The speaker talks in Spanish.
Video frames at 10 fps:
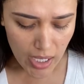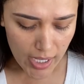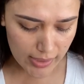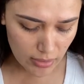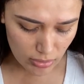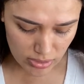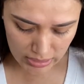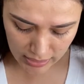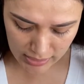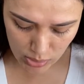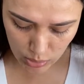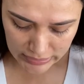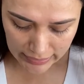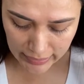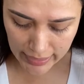entonces
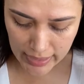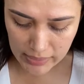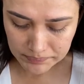resulta que